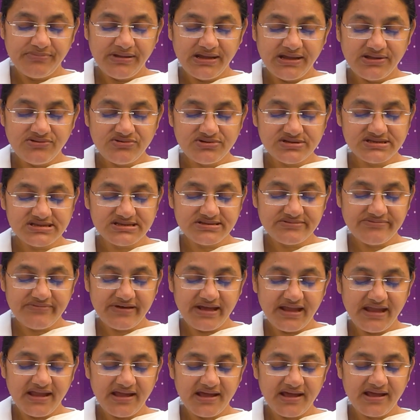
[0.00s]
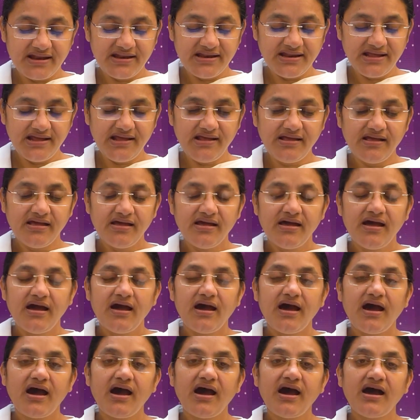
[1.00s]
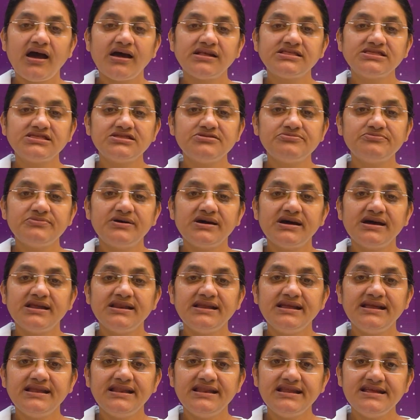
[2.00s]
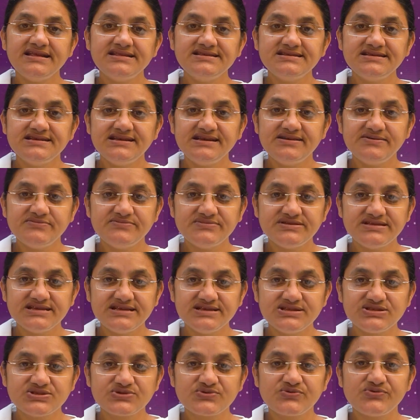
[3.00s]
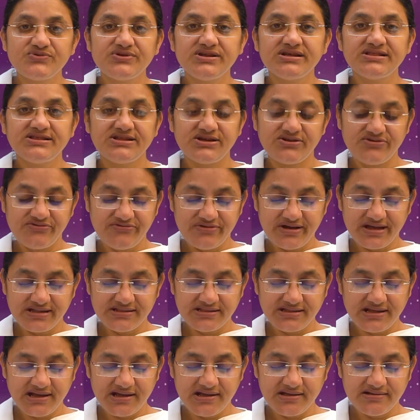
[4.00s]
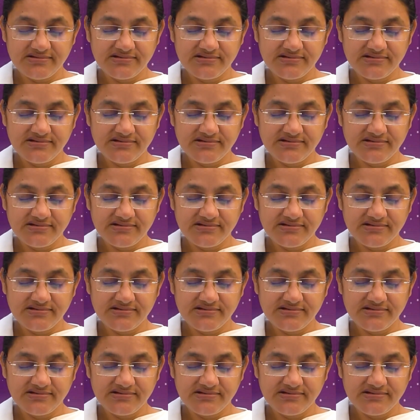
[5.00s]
మీరు స్వయాన్ని ఆత్మాని నిశ్చయం చేసుకున్న తరువాత